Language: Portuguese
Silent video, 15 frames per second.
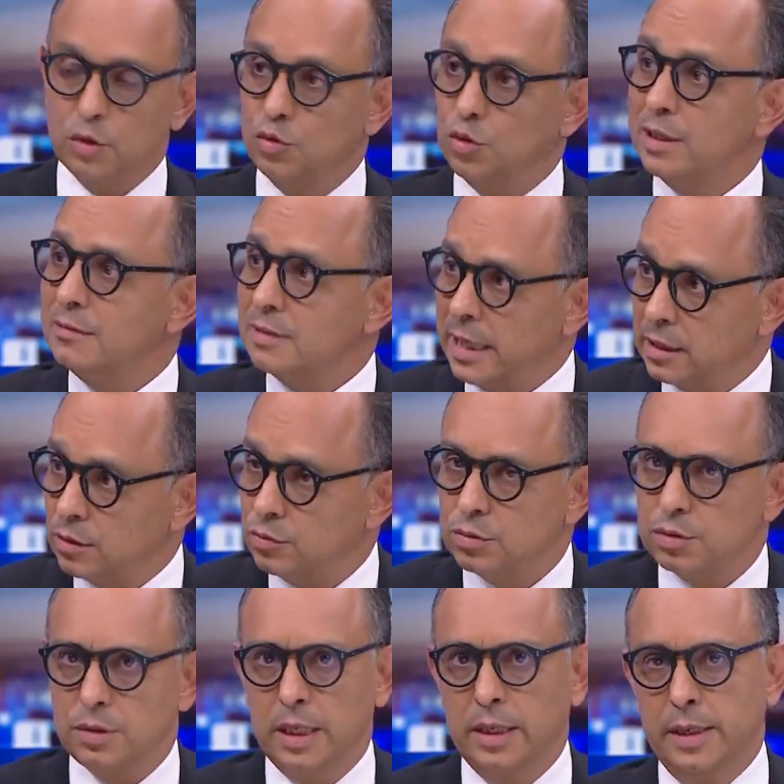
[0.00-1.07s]
Durante
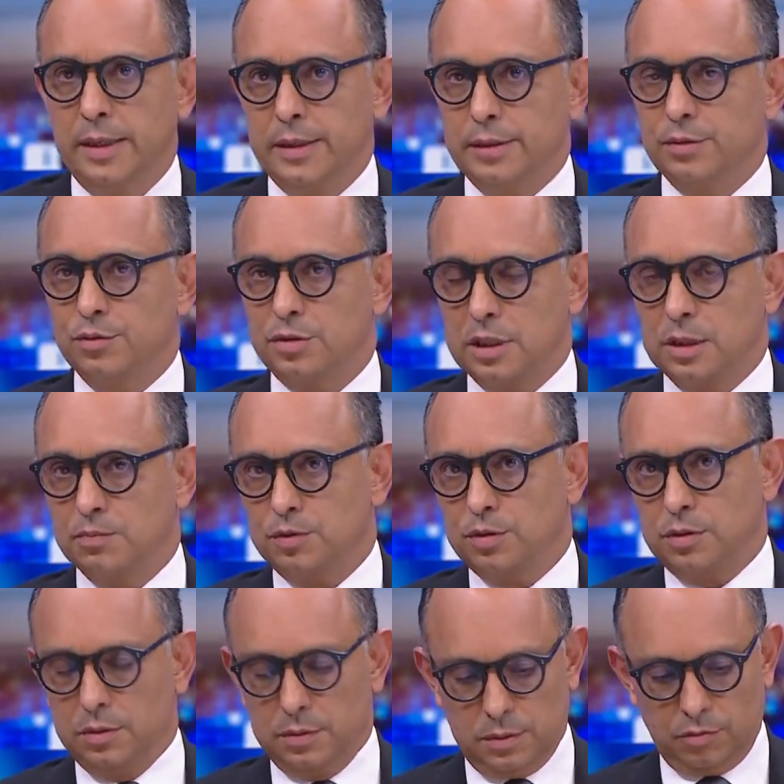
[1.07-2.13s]
anos, nos
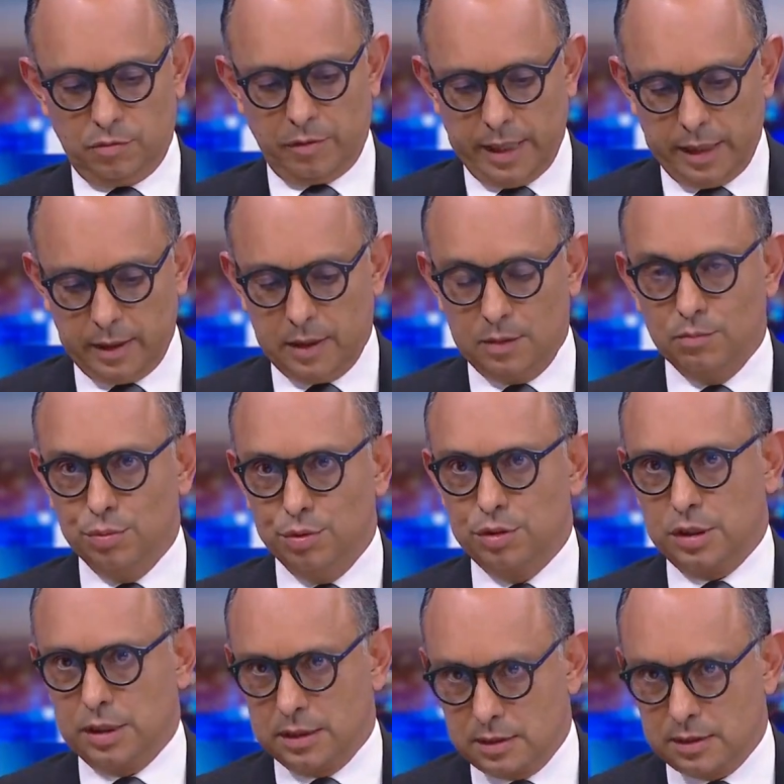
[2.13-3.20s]
tempos de Reagan,
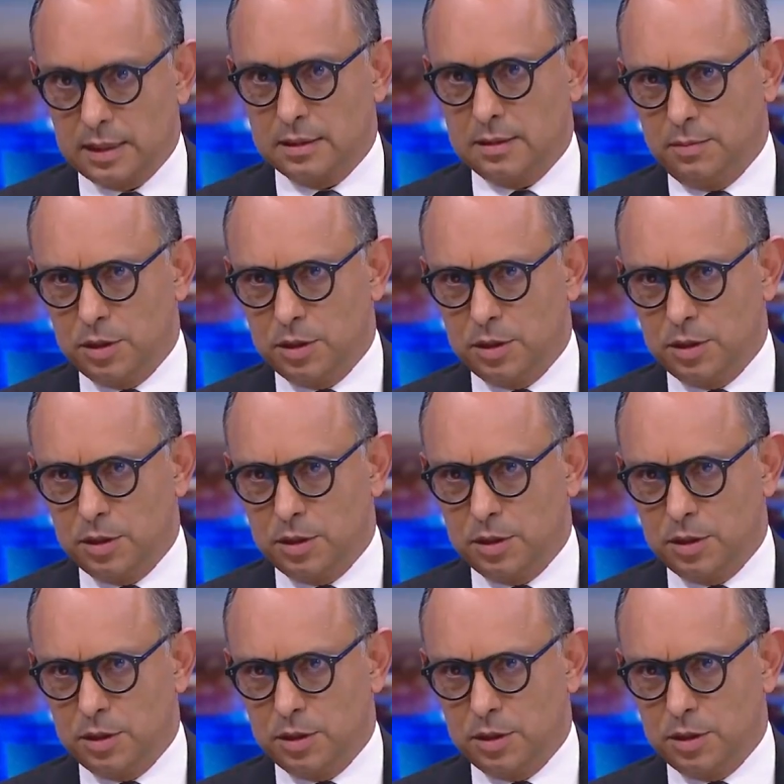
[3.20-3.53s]
Bush, etc.,